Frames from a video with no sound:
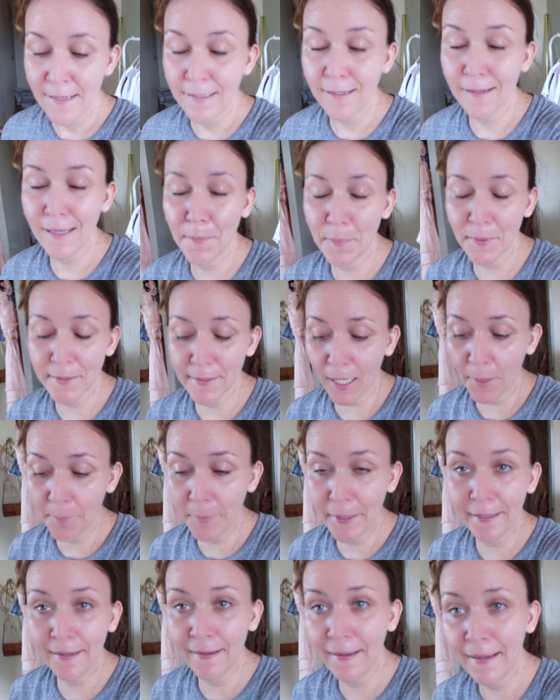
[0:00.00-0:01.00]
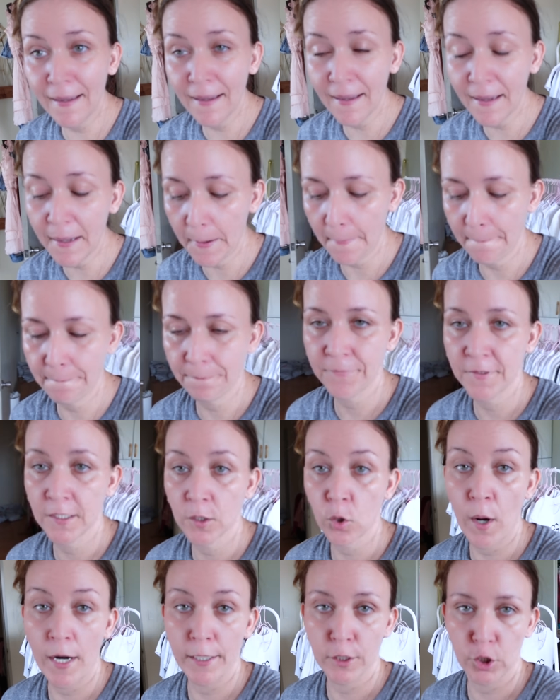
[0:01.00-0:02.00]
Lilipat na kami ng
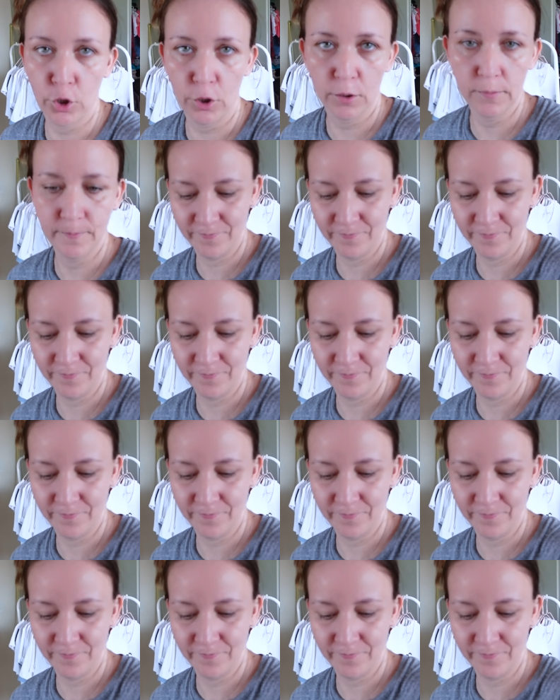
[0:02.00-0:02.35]
kwarto.